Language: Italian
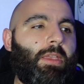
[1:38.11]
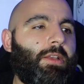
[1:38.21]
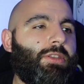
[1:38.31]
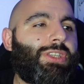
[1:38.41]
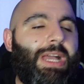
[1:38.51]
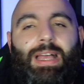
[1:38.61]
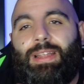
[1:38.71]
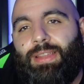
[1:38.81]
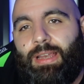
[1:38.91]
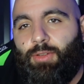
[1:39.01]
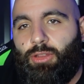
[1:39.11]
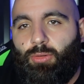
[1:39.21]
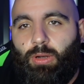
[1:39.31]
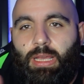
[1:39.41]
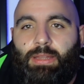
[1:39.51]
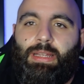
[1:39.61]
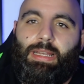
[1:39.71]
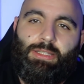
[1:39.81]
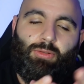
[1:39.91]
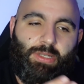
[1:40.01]
Già dalla vittoria
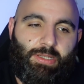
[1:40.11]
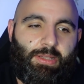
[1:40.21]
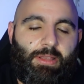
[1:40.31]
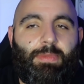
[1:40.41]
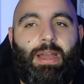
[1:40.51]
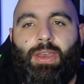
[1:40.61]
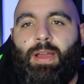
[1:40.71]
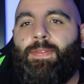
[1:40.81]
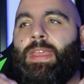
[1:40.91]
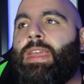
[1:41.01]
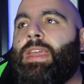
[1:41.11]
della scorsa settimana,